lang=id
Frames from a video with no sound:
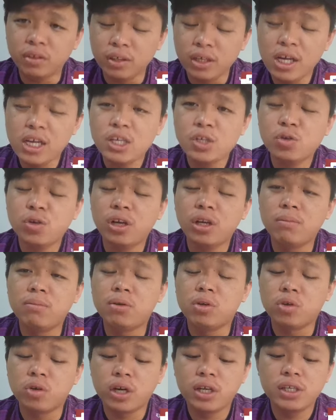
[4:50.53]
yang sudah
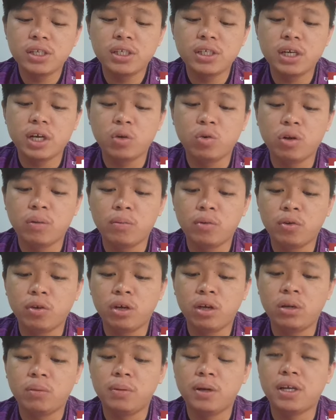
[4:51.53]
dibukukan sejak dua minggu
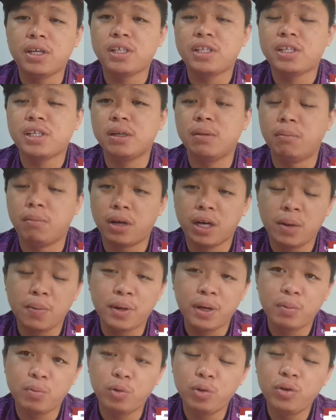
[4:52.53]
yang lepas.
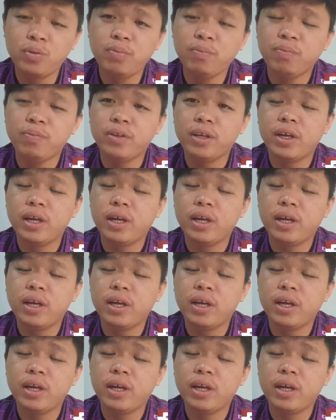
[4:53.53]
Bagaimanapun,